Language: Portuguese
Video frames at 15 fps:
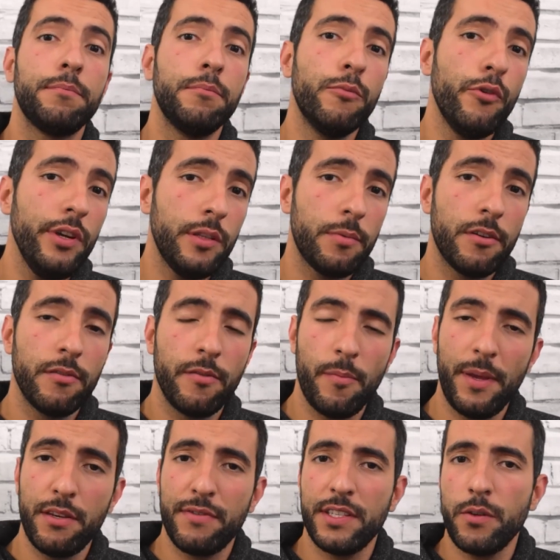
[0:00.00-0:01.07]
muito
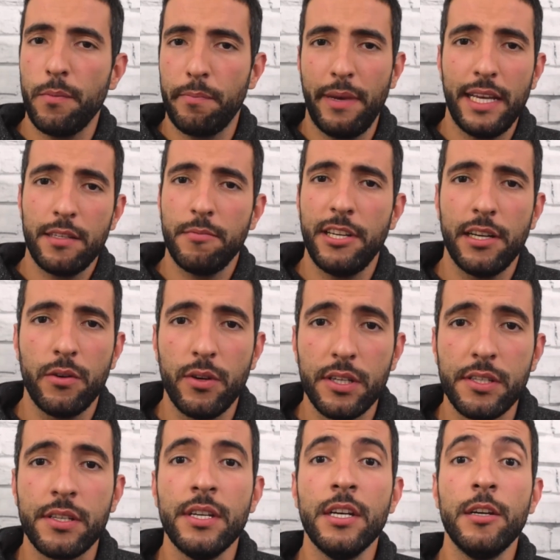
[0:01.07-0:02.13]
provavelmente fazer um péssimo
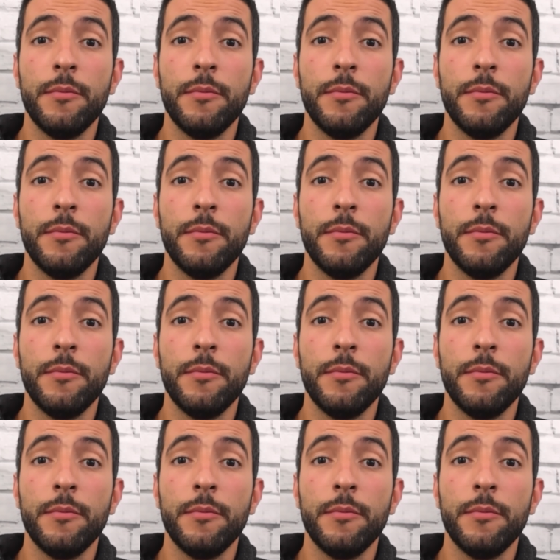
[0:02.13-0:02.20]
negócio,